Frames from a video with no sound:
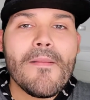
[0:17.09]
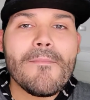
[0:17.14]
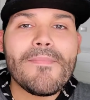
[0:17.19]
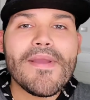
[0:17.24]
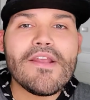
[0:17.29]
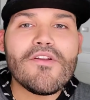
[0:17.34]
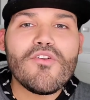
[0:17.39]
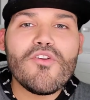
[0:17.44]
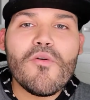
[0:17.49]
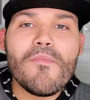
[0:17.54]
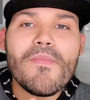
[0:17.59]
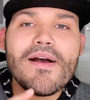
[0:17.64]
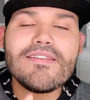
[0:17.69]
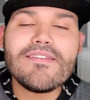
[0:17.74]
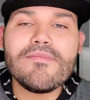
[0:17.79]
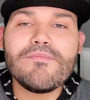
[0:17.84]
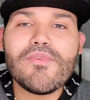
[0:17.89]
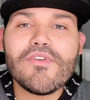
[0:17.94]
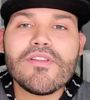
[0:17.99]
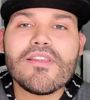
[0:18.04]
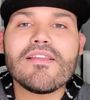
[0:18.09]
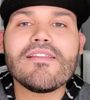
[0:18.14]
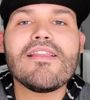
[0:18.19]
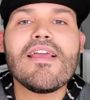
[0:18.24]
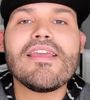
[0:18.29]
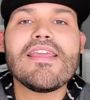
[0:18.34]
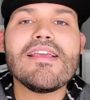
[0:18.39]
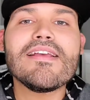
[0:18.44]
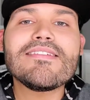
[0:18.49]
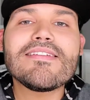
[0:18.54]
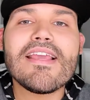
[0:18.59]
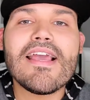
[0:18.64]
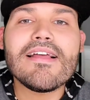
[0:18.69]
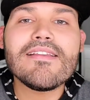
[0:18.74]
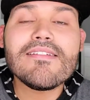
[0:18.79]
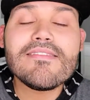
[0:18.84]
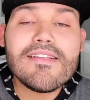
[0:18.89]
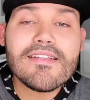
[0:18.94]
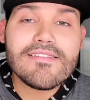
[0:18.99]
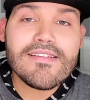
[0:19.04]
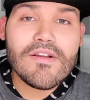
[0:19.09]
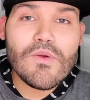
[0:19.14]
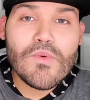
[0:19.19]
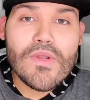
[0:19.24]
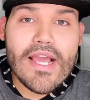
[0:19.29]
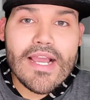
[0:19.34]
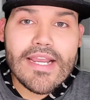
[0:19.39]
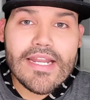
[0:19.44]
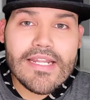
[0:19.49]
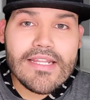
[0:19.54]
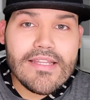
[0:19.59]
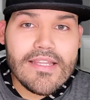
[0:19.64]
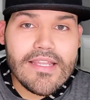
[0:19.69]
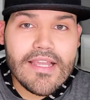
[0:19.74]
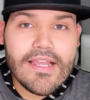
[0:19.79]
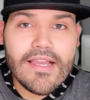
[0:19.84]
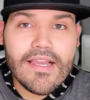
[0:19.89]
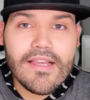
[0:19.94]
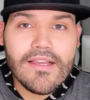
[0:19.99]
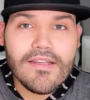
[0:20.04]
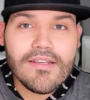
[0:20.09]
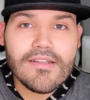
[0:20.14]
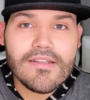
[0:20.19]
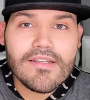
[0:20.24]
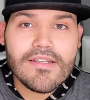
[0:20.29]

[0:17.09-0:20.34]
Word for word: pero lo más importante aquí es que antes de hacer una crítica,